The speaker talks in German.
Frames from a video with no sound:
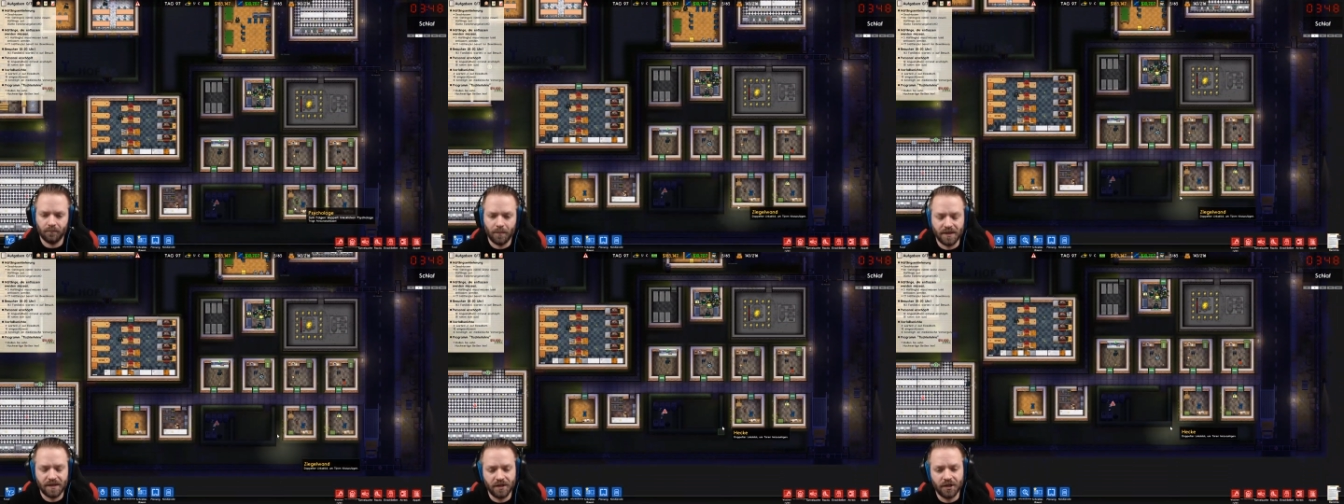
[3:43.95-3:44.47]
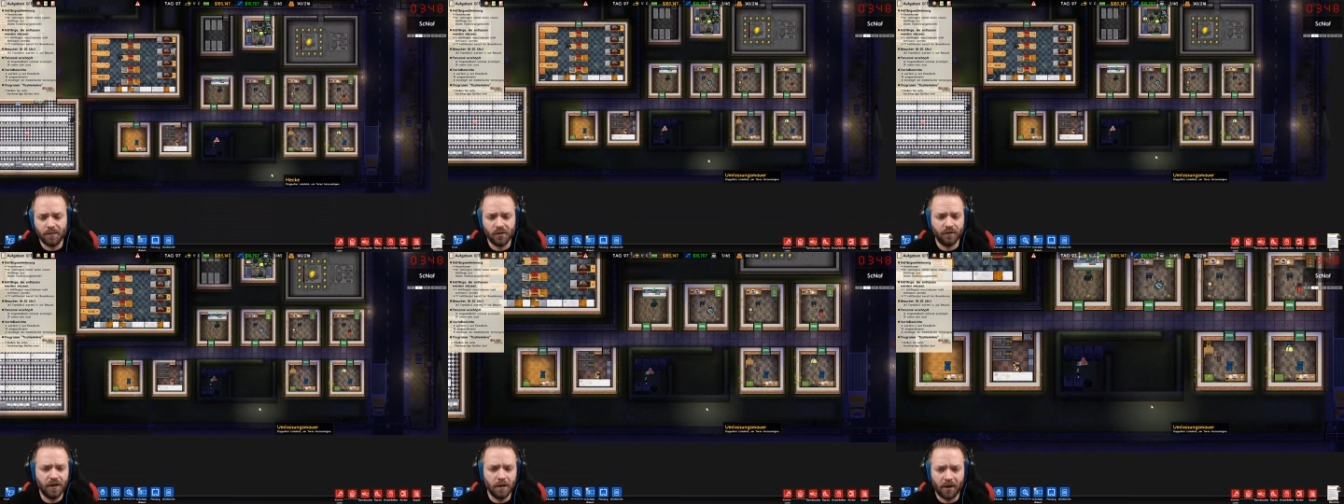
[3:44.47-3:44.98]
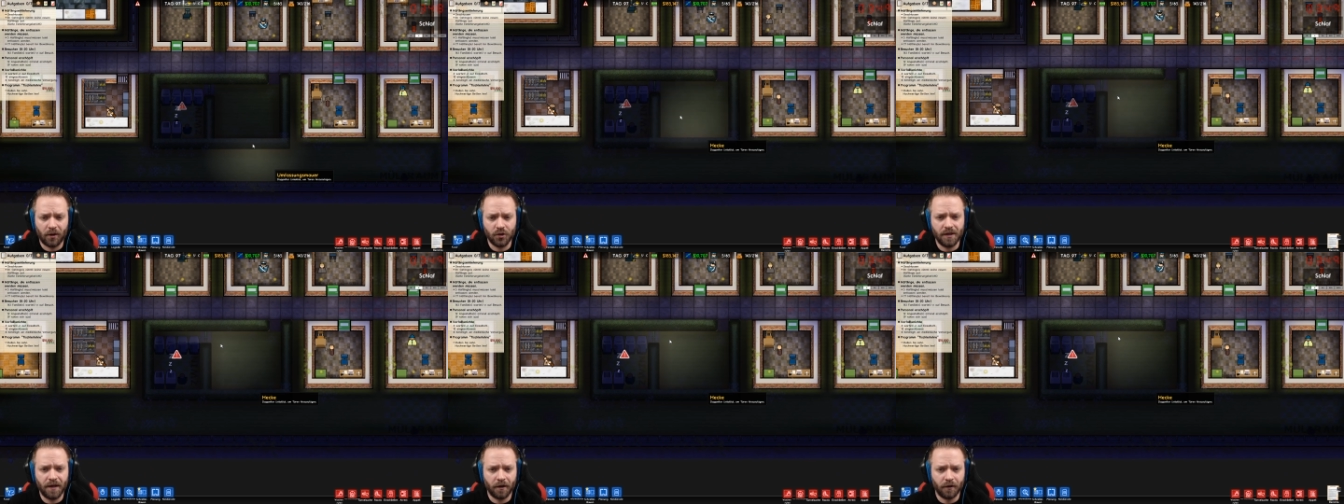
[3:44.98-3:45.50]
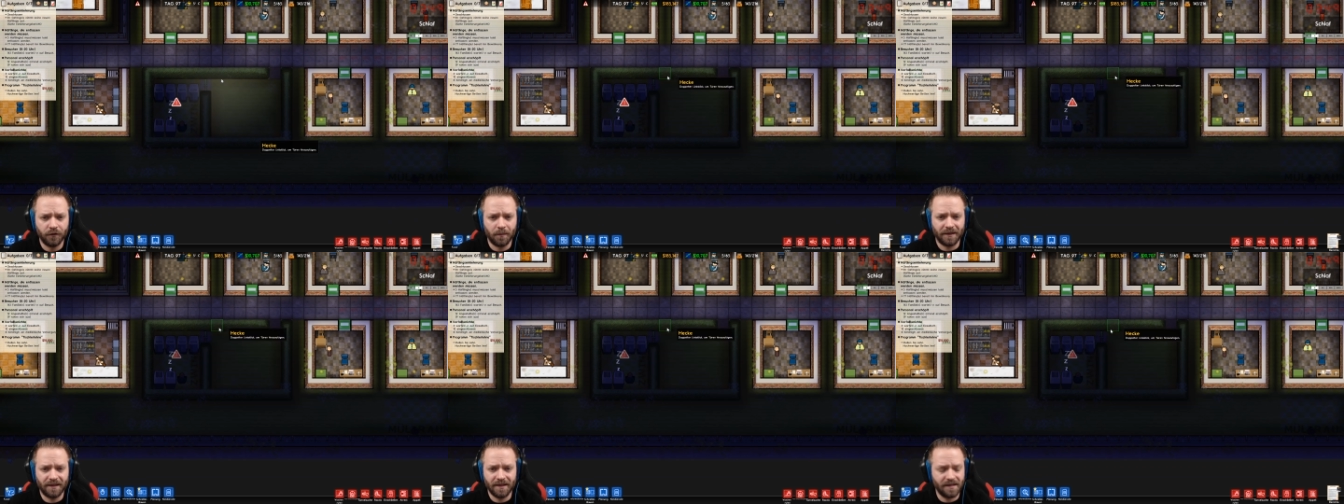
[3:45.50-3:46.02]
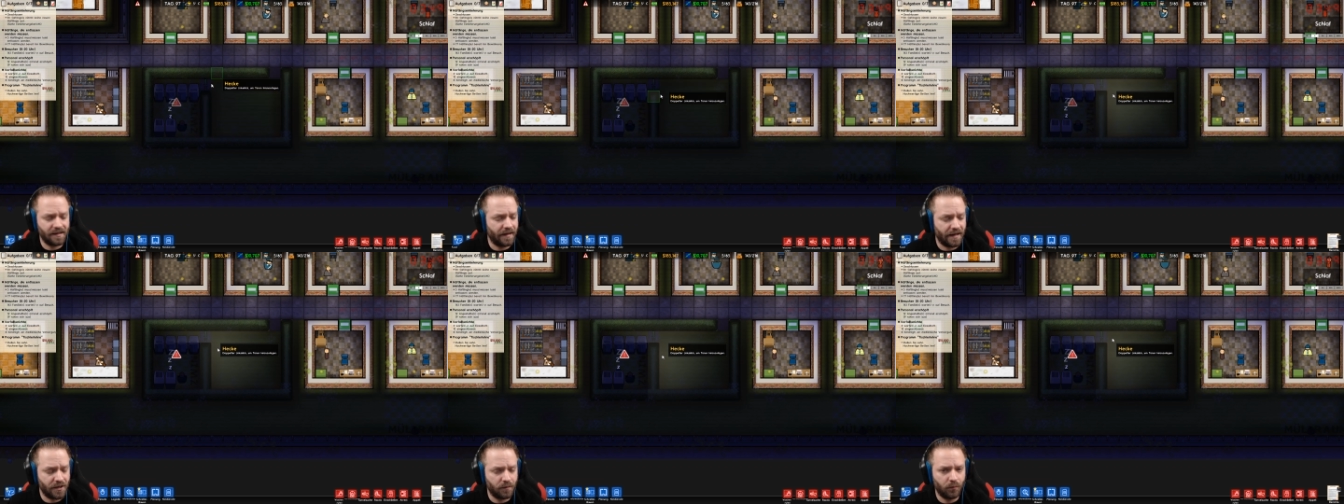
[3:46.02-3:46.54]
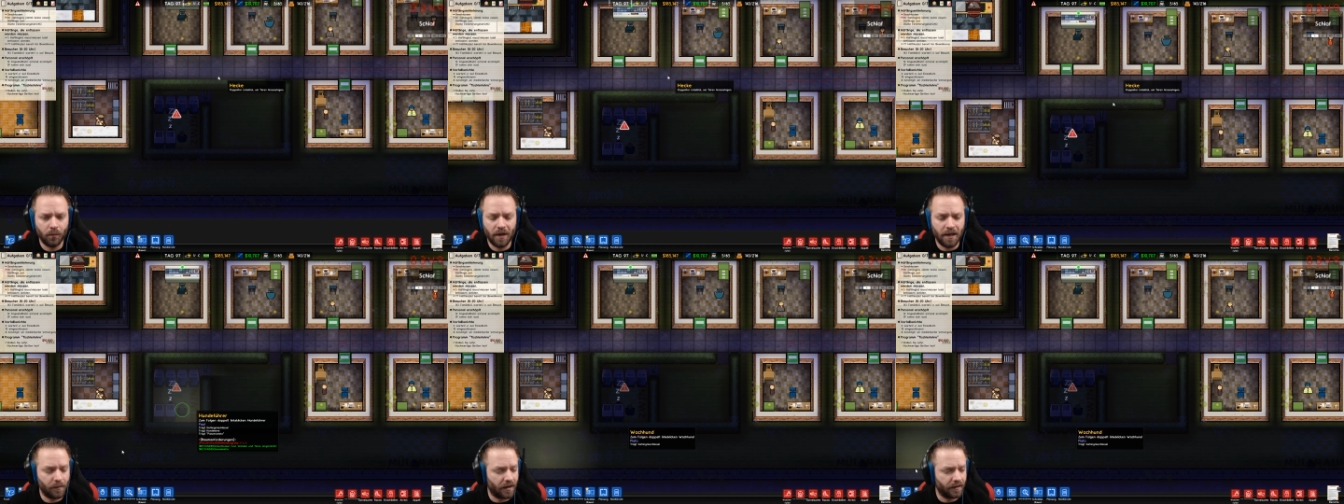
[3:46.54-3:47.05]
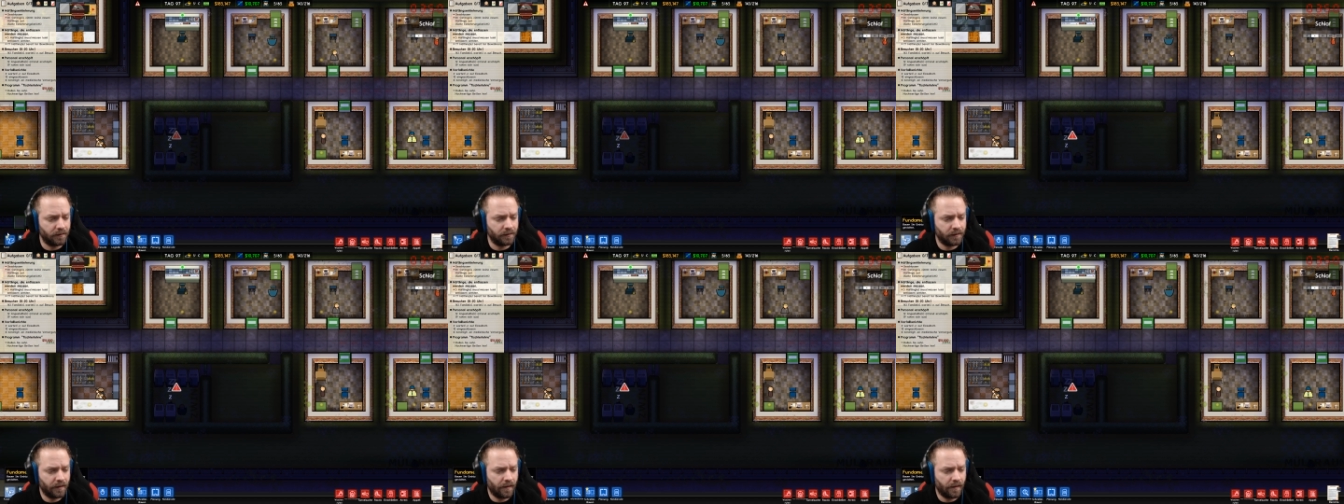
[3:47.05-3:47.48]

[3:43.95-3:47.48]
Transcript: Mist, ich habe zu viele Baustellen aufgemacht. Das ist halt echt ein Problem gerade.